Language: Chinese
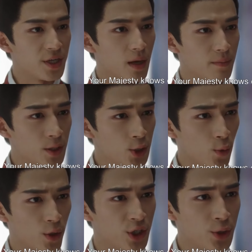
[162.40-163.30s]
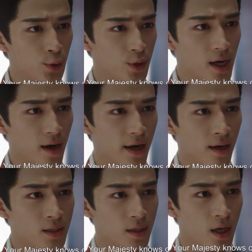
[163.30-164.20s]
陛下明知我心悦江二
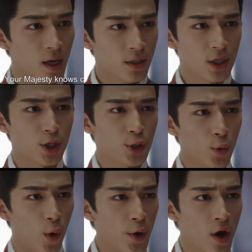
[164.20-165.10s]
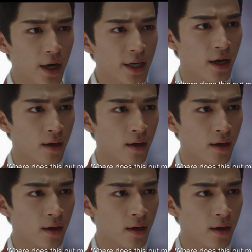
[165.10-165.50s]
娘子，这是置我于何地？